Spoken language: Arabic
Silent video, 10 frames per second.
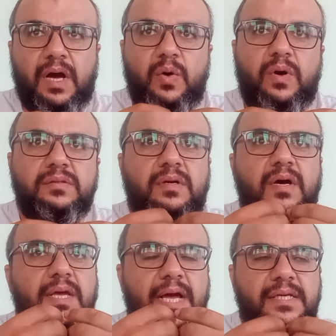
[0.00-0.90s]
او
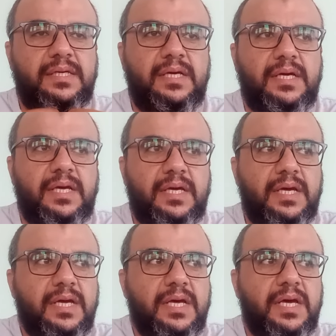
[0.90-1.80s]
اضراء يعني
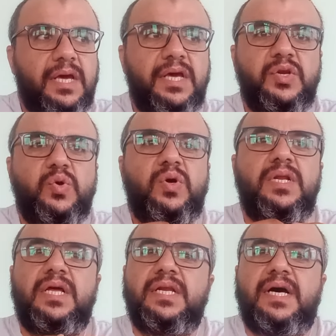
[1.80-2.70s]
ايه
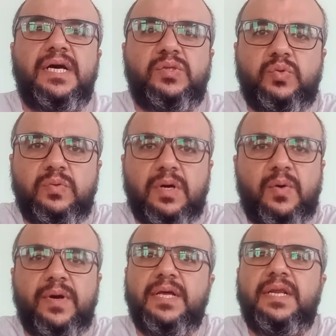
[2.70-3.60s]
النوع اللي انا اخده
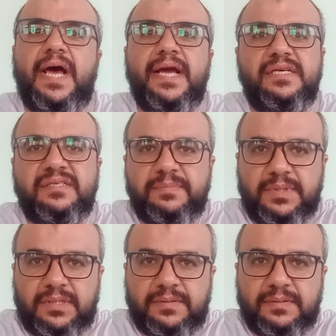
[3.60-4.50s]
او ايه اللي
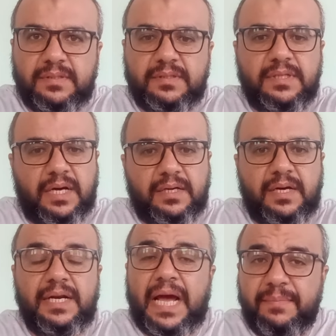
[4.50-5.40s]
هيناسبني
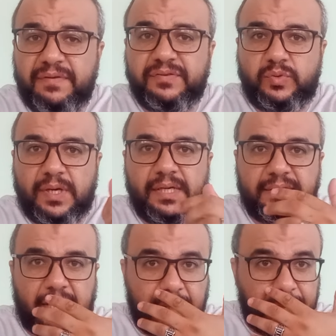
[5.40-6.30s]
لا انا عامل
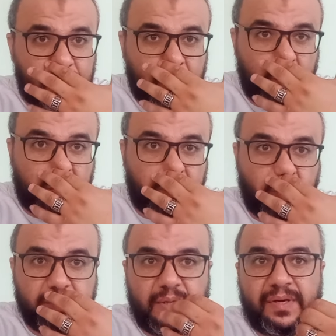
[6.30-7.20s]
فيديوهات على موضوع
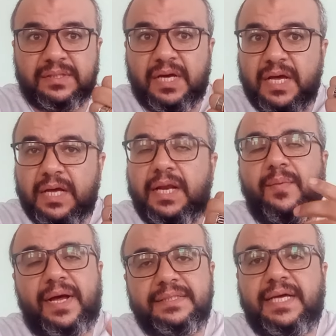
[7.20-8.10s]
الهرمون دوت
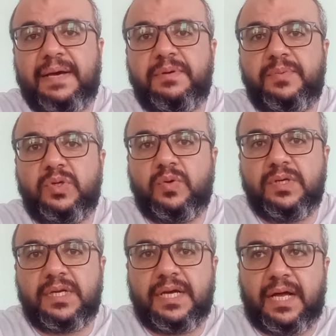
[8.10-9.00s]
لو حد حابب ان هو
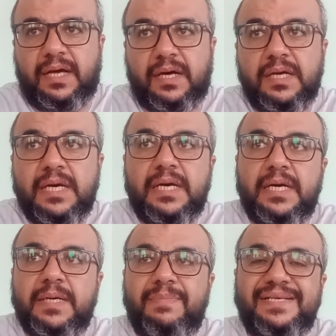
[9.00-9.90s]
يرجع لها
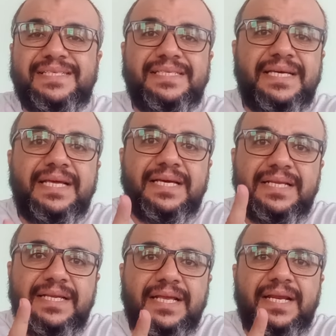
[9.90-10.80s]
بس دي
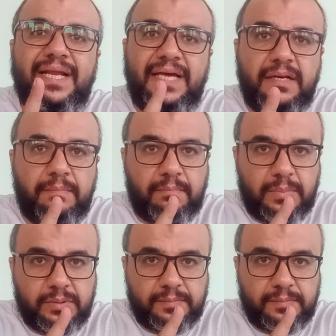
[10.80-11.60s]
للعلم